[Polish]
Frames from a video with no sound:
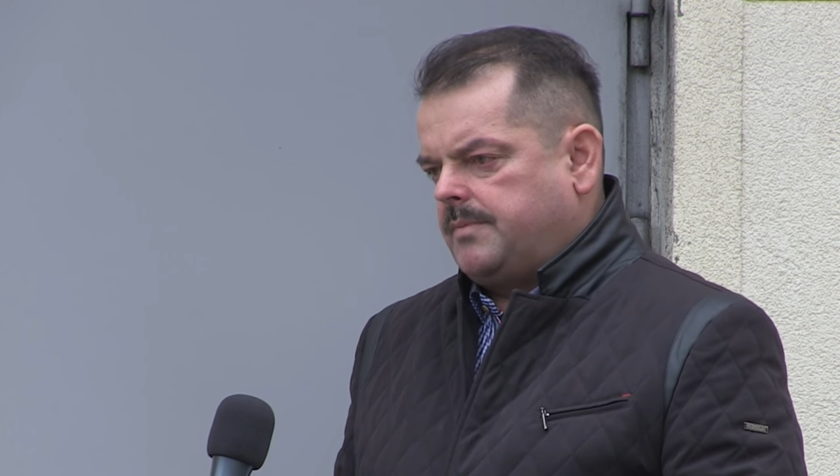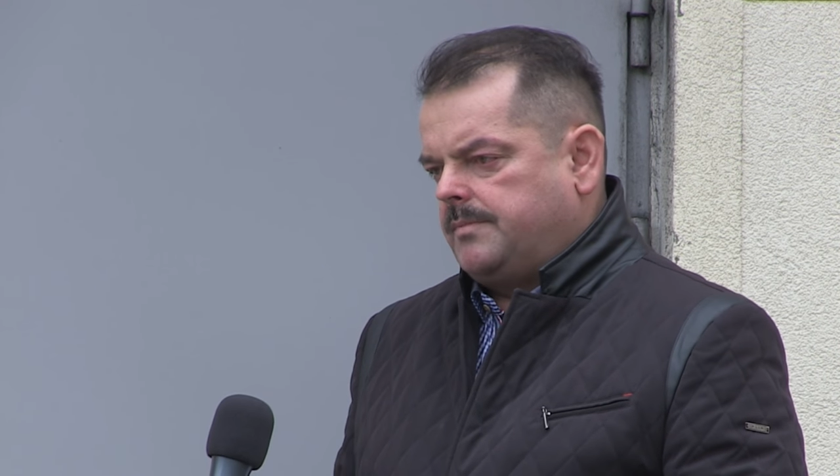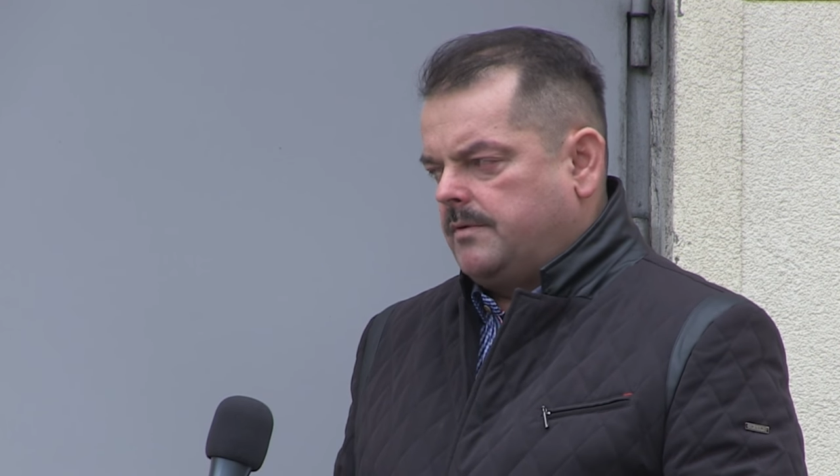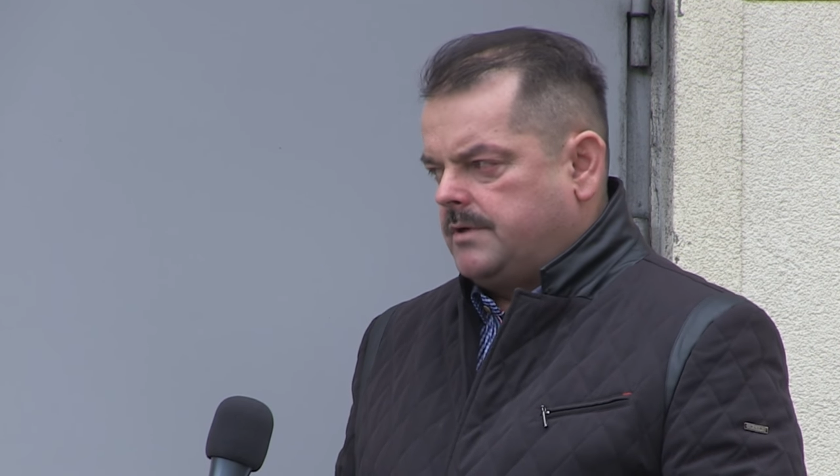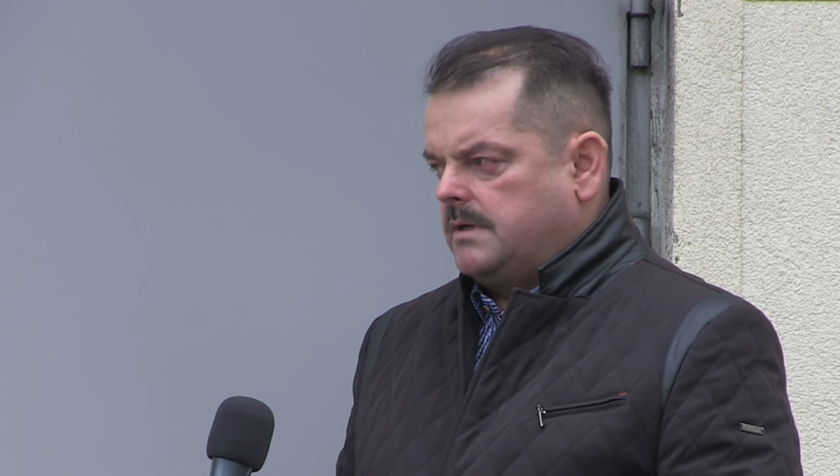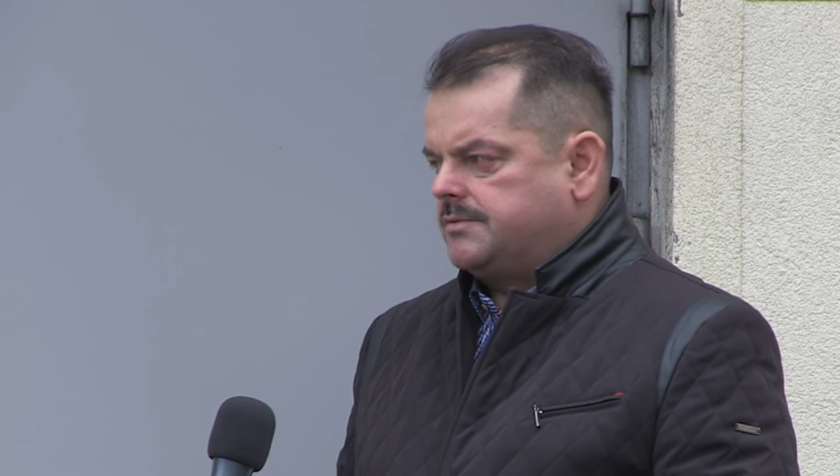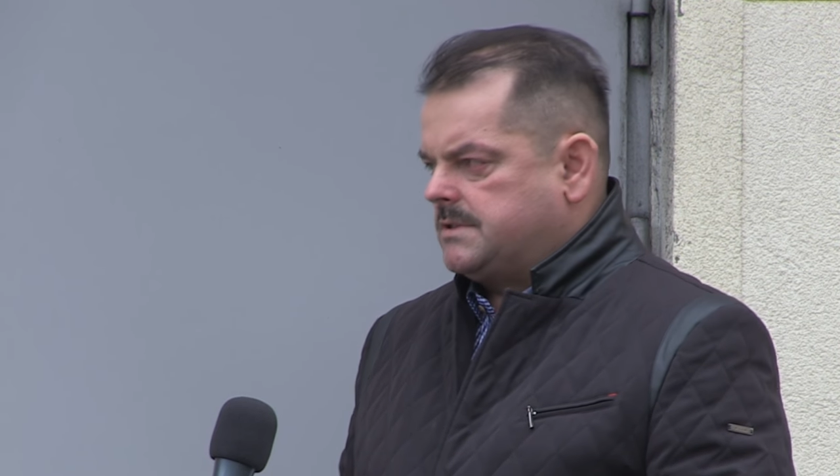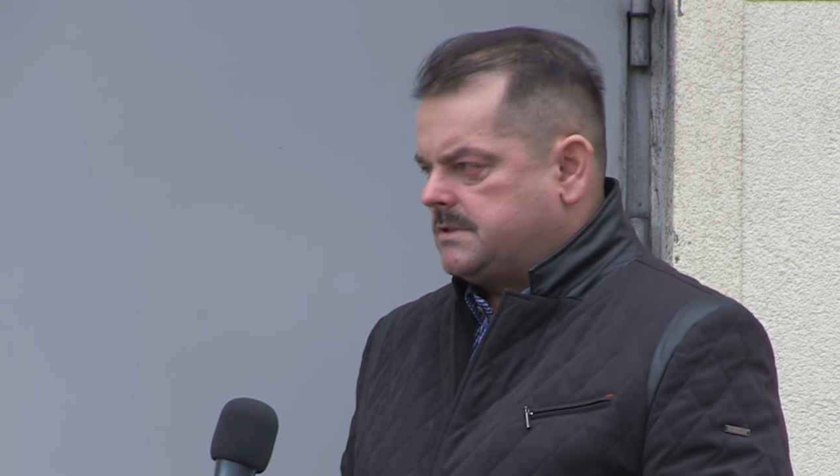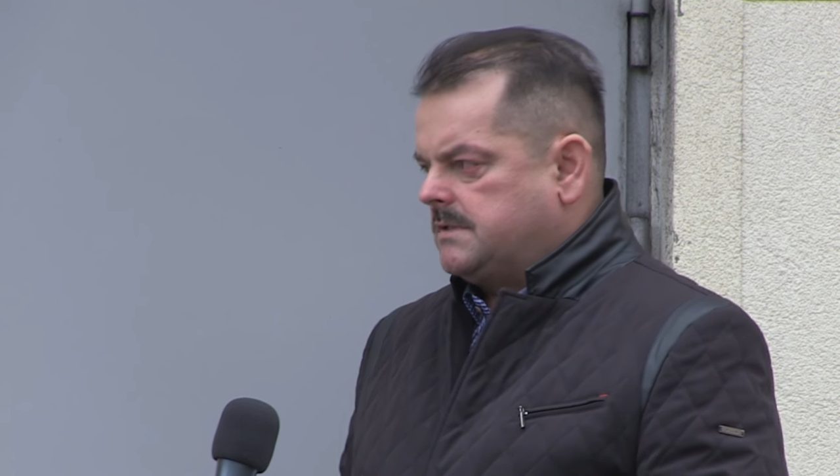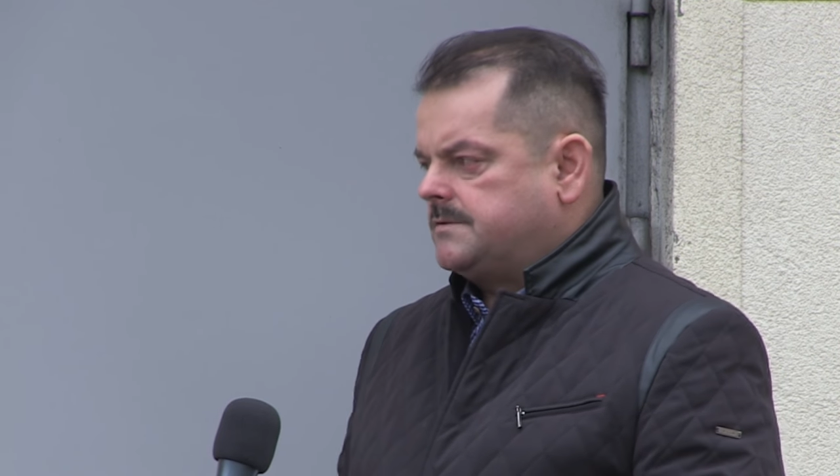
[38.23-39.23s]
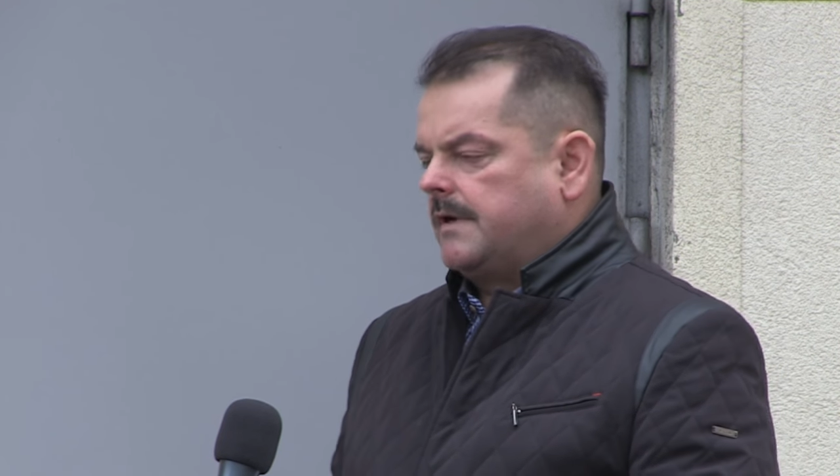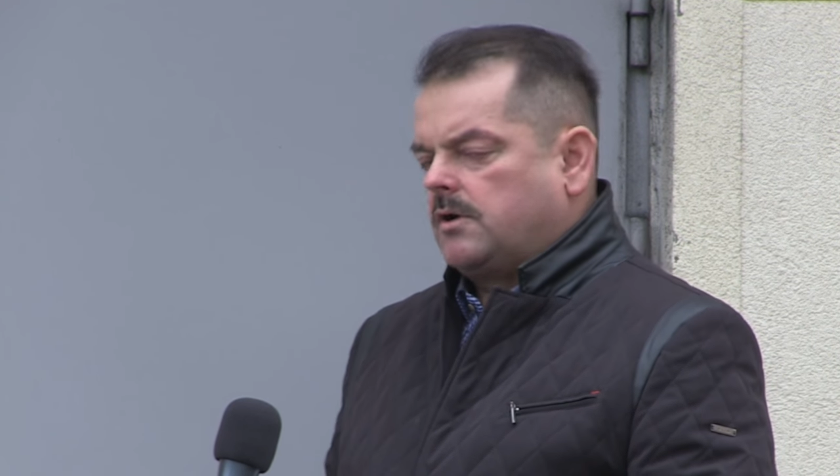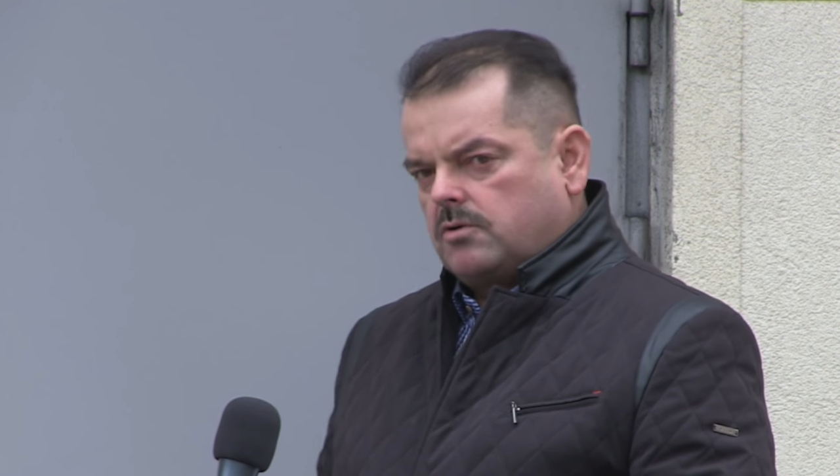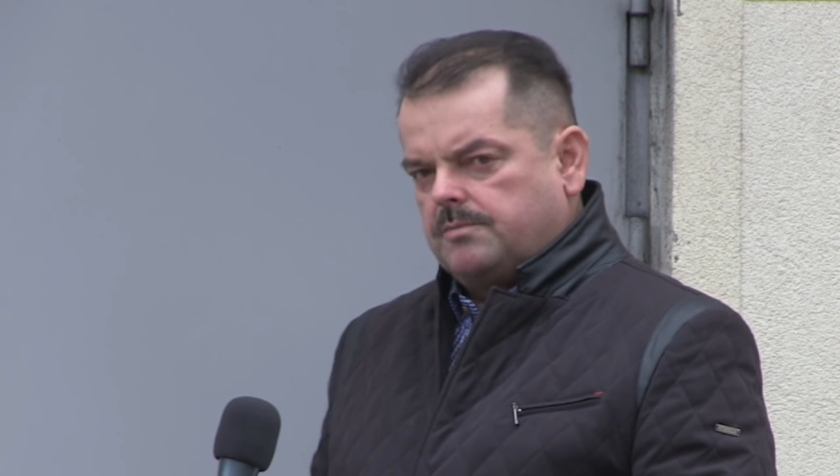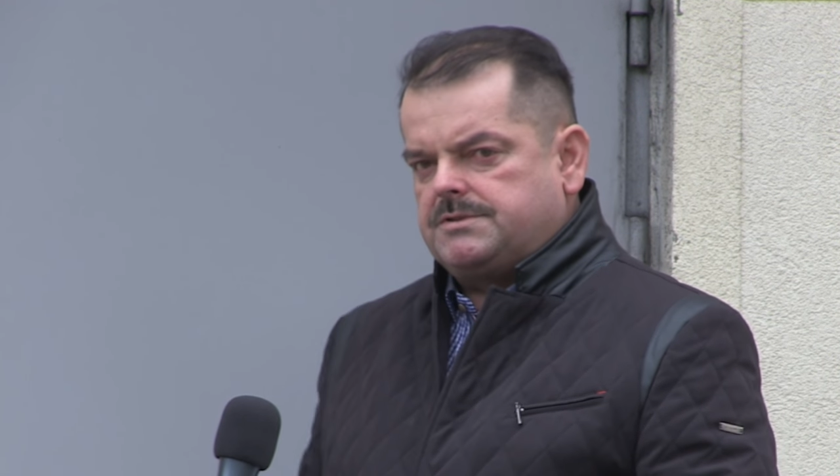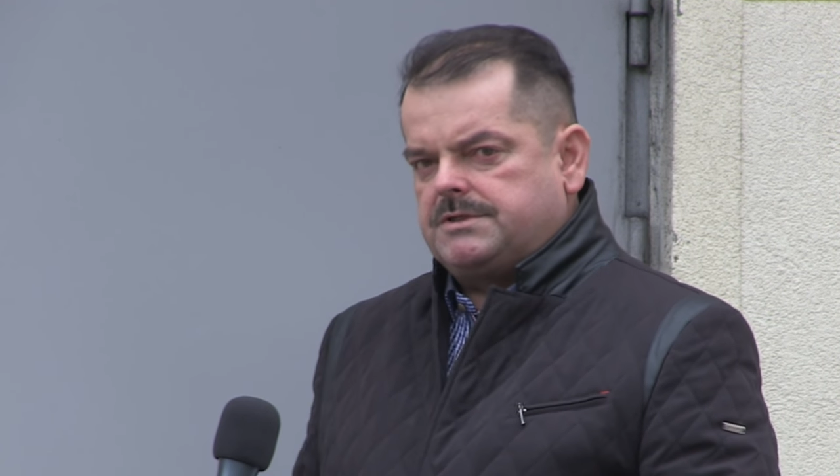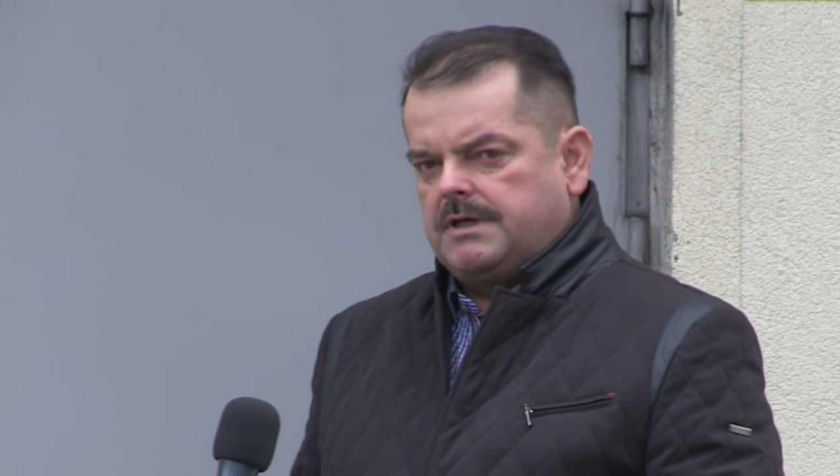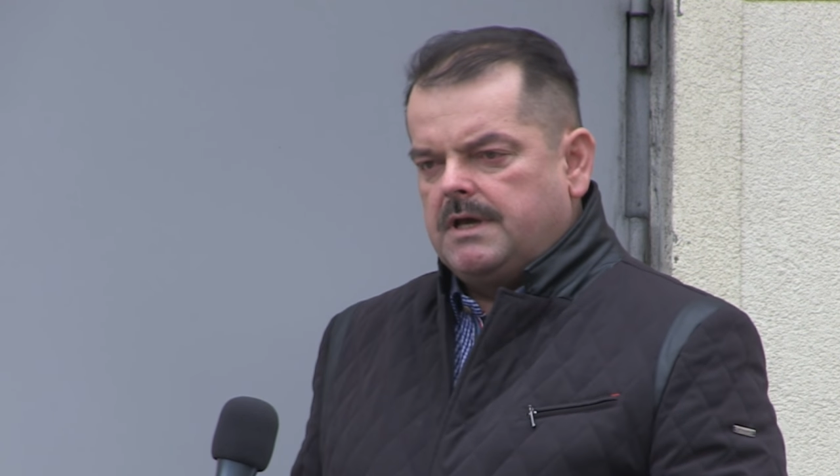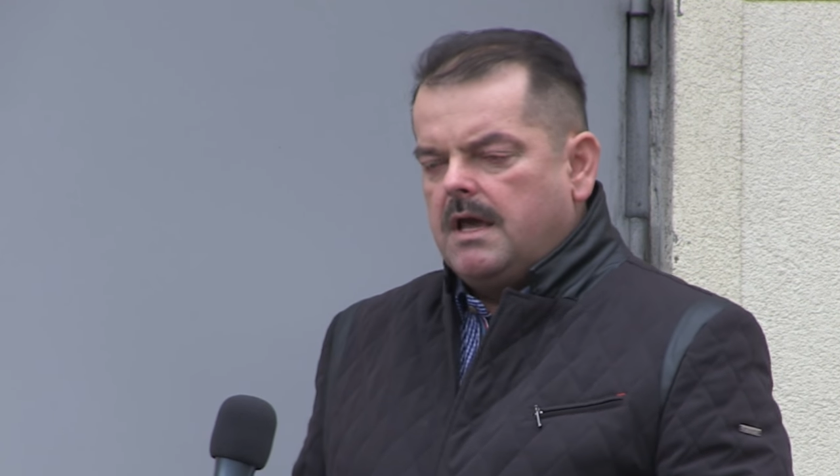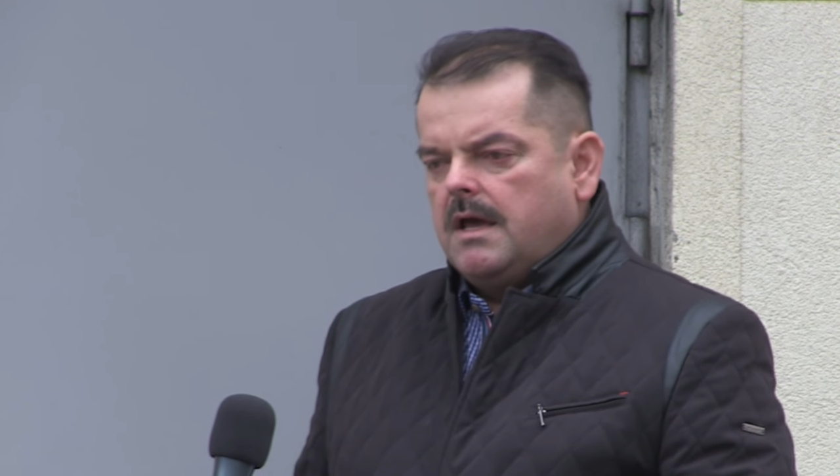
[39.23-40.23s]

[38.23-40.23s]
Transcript: popełnienia przestępstwa korupcji,